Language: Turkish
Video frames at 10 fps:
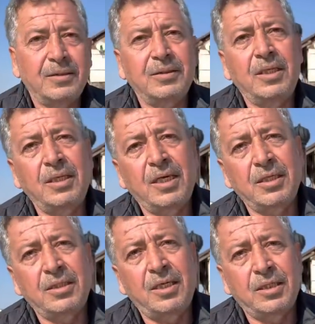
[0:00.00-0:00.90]
daha
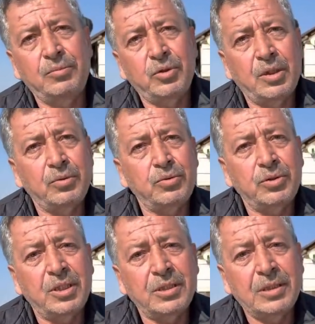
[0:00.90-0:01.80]
kanadına hakim dönen
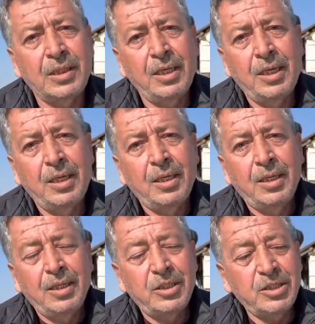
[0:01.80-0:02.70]
kuşlardı.
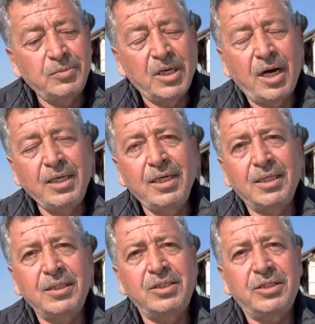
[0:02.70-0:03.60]
E şimdi aynı
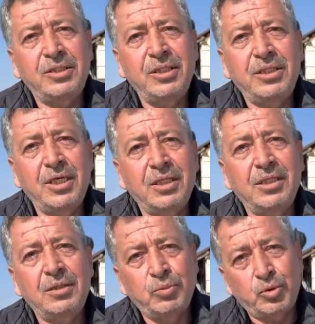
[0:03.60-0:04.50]
yerden çıktığı iddia
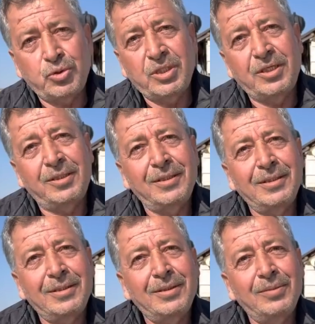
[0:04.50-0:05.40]
edilen bu kuşların
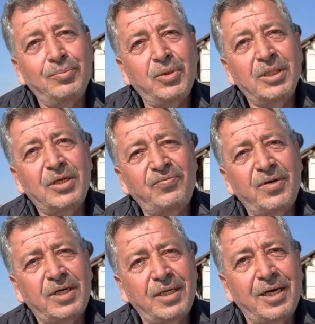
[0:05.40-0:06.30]
bu kadar
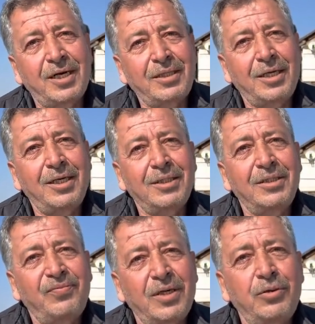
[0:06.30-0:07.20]
farklı
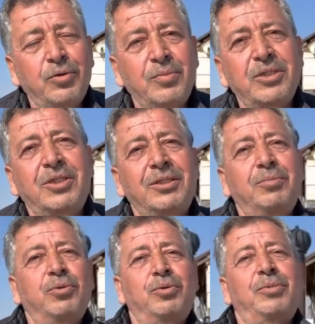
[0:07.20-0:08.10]
karakterlerde, farklı kümeslerde
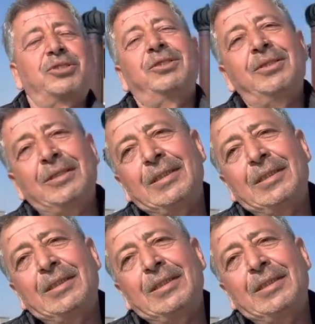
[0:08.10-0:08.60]
bulunması